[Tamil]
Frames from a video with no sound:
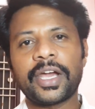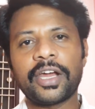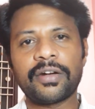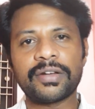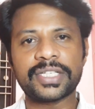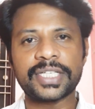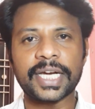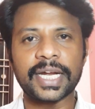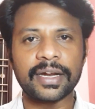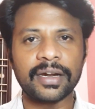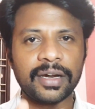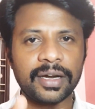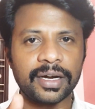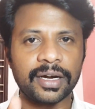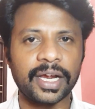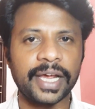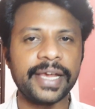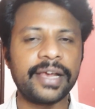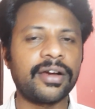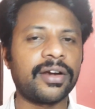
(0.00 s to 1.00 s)
என்னோடய சேனல்
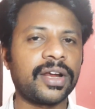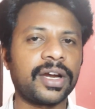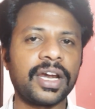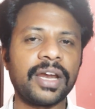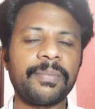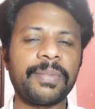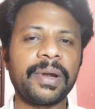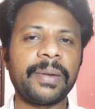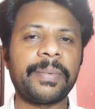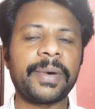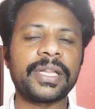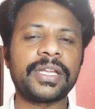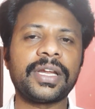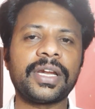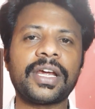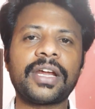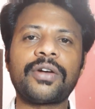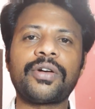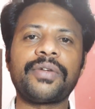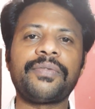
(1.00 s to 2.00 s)
ஐக்கானை கிளிக் பண்ணி
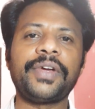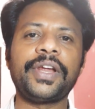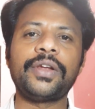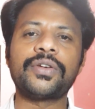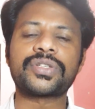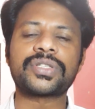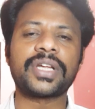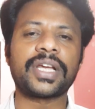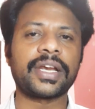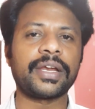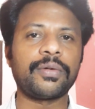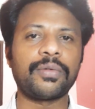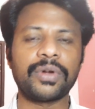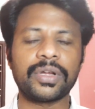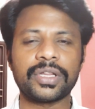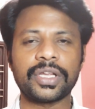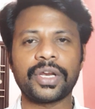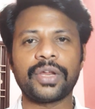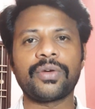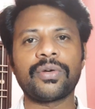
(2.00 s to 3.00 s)
பார்த்தீங்கன்னா என்னோடய வீடியோஸ் நிறைய
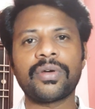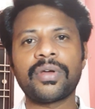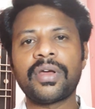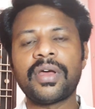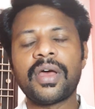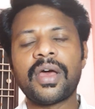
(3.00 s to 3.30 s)
உங்களுக்கு தெரியும்